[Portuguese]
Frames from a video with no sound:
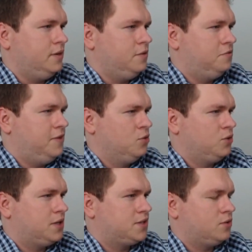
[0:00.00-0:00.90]
ver
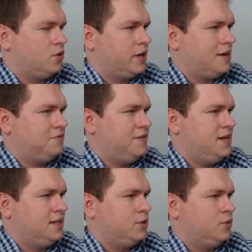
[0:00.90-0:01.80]

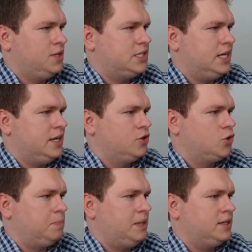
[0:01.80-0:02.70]
ultrassonografia. Então isso aí que eu
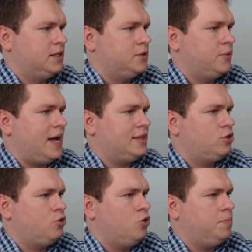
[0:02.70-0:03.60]
estou pintando é a
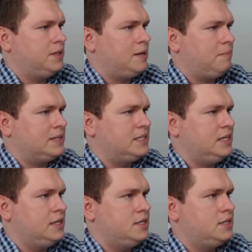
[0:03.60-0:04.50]
trompa da
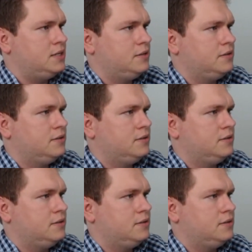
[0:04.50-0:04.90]
paciente,